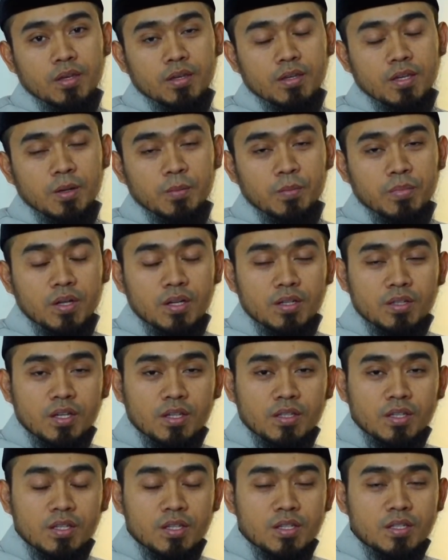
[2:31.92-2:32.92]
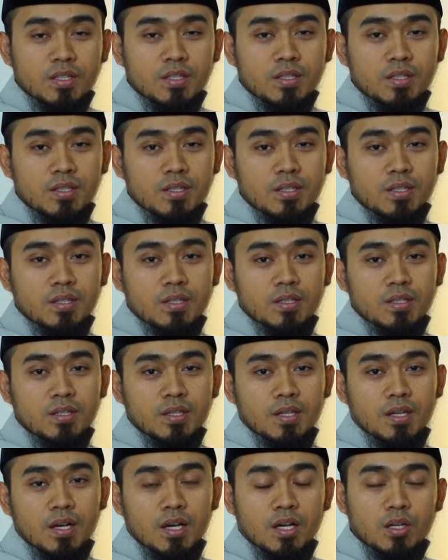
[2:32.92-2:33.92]
Yang prakteknya ini
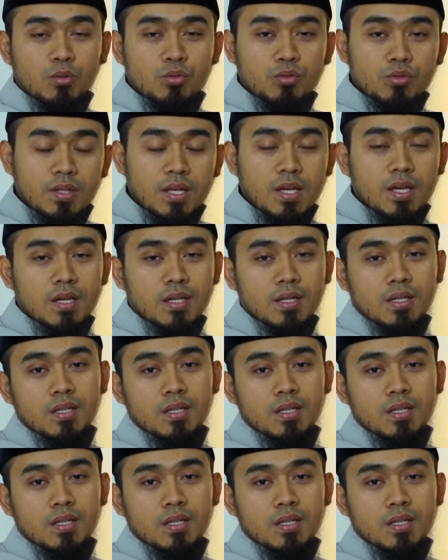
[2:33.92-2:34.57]
ya haruslah